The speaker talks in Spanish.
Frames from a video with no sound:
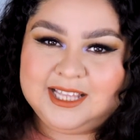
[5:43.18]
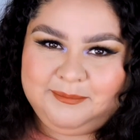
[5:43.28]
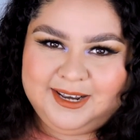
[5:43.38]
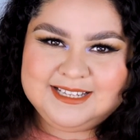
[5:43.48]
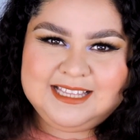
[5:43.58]

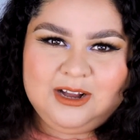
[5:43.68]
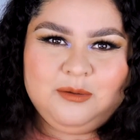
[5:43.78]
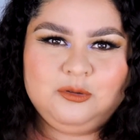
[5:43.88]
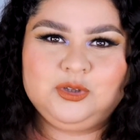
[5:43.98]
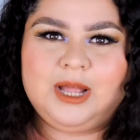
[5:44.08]
También están
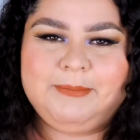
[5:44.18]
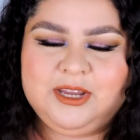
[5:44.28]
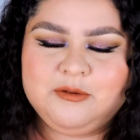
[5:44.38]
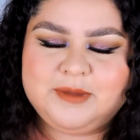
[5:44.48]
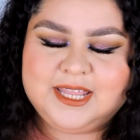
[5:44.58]
como un
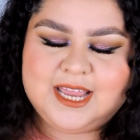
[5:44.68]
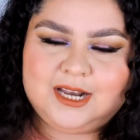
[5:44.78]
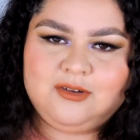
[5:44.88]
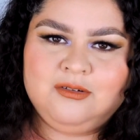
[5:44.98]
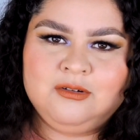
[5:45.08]
tamaño
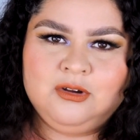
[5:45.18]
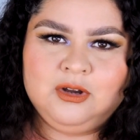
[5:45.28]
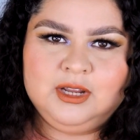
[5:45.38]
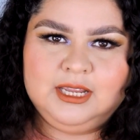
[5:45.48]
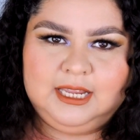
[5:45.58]
mediano,
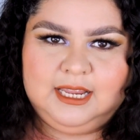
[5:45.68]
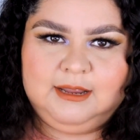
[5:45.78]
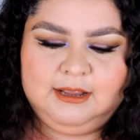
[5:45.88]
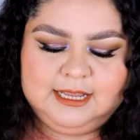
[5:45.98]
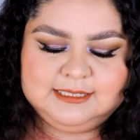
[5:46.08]

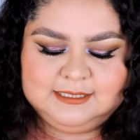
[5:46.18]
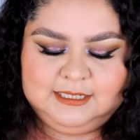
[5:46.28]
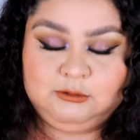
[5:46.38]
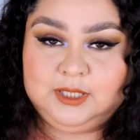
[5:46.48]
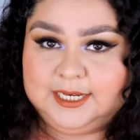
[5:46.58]
y eso
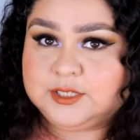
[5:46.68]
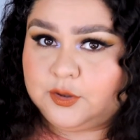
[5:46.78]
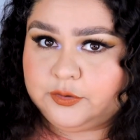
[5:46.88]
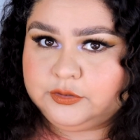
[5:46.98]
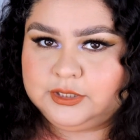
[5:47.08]
sí
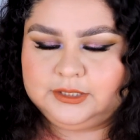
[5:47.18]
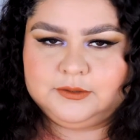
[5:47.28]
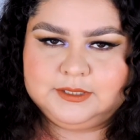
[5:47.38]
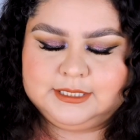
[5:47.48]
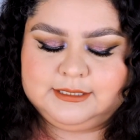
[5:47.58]
utilizo dos,
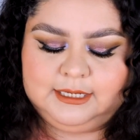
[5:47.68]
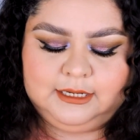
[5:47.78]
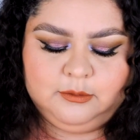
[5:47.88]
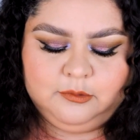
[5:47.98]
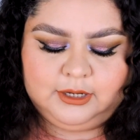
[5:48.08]
entonces sí
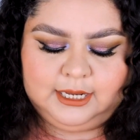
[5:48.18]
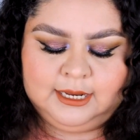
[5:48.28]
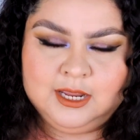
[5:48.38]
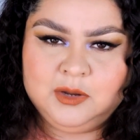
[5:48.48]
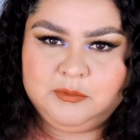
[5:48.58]
como
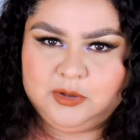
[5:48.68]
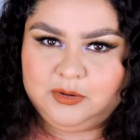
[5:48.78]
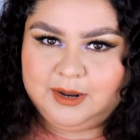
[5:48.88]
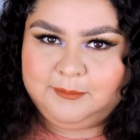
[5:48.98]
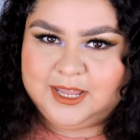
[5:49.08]
que me
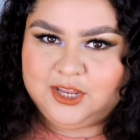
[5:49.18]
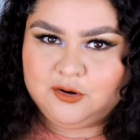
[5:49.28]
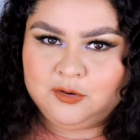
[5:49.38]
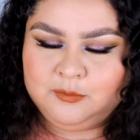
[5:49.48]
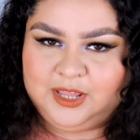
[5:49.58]
dura
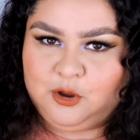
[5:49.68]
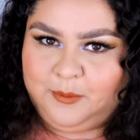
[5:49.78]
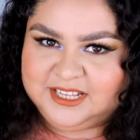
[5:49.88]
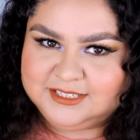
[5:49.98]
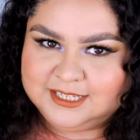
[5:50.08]
medio, medio mes.